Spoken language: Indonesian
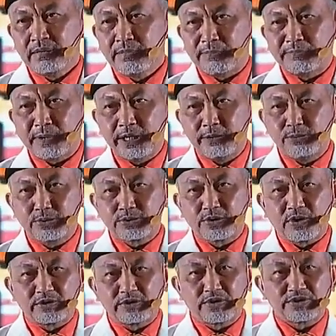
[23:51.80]
Bapak
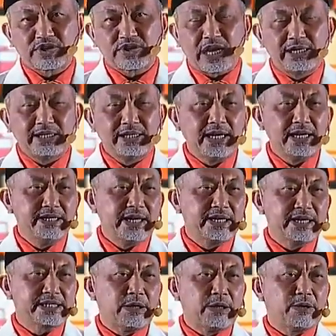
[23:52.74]
Ibu saudara-saudara sekalian
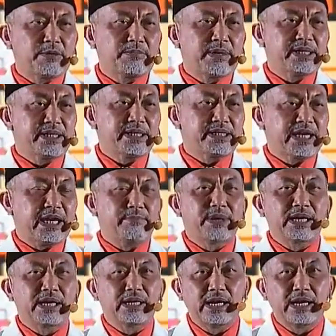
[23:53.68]
yang saya hormati saya
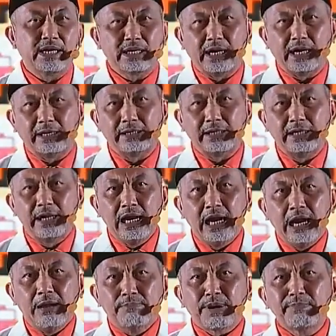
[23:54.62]
banggakan.
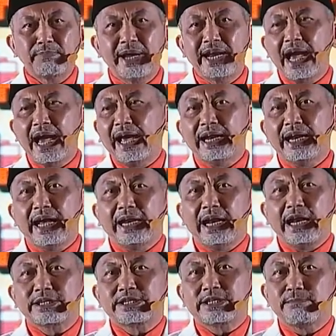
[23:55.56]
Perbedaan
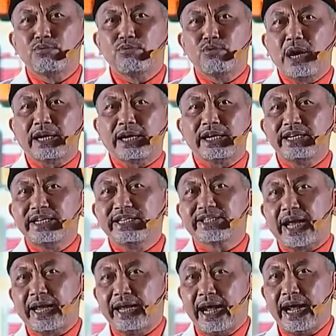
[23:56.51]
adalah sebuah
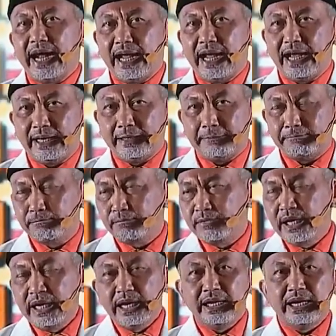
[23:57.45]
keniscayaan
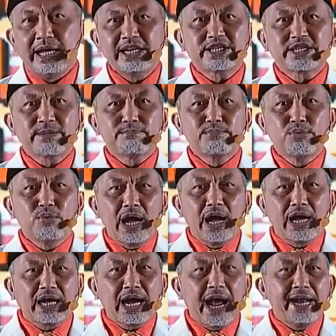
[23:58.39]
dari
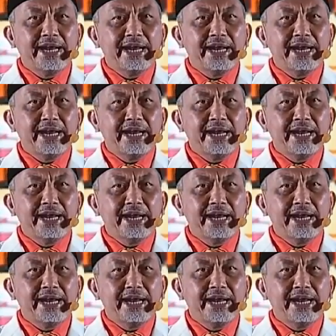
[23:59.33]
sebuah